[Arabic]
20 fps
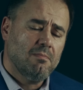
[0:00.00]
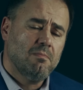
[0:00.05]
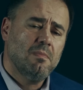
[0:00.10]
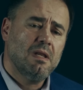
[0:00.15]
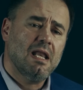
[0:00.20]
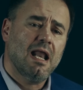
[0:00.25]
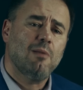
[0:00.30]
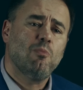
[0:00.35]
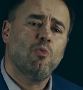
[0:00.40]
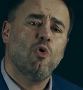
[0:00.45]

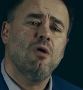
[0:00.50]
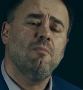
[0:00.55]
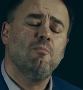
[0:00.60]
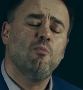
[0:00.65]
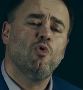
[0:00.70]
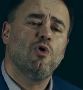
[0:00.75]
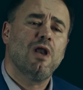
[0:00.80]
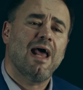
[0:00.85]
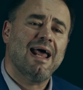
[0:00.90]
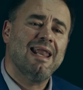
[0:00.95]
من المهم
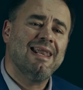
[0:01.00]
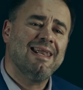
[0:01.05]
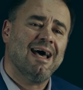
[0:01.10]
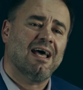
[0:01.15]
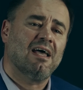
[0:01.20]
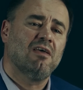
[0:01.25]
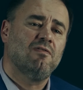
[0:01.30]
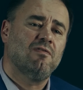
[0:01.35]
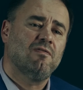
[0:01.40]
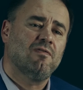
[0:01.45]
هنا أن
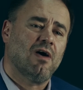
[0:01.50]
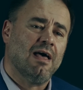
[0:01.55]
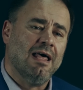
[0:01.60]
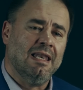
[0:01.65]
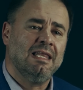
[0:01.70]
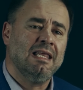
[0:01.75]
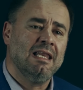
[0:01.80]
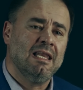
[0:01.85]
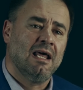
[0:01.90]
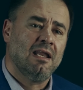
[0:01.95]
نقف
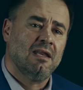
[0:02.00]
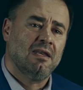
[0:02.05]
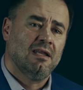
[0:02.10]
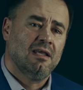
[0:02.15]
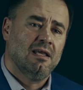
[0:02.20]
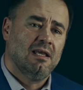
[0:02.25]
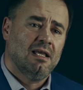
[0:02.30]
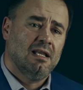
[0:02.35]
قليلا